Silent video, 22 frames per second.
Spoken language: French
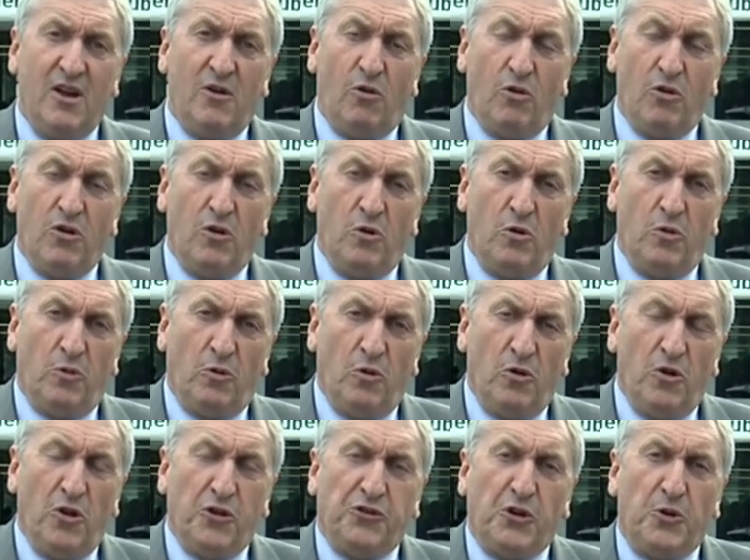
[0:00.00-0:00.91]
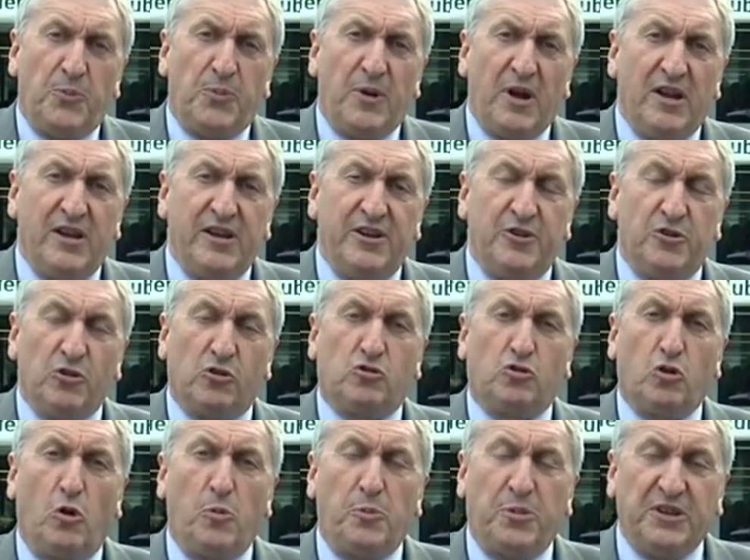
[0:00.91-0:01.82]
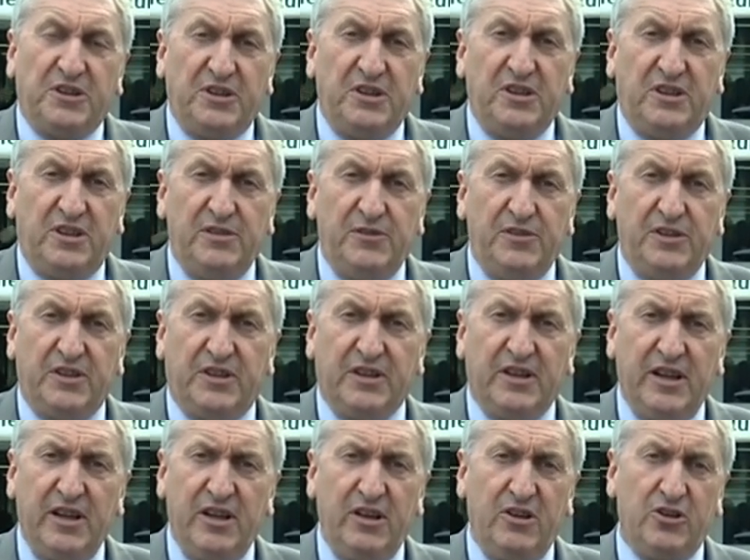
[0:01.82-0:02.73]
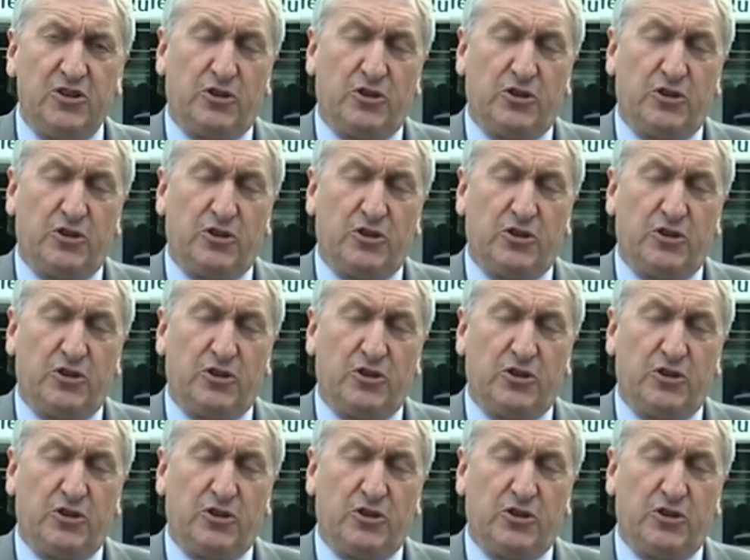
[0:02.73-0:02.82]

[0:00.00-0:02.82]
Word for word: On l'entend parler de compétitivité.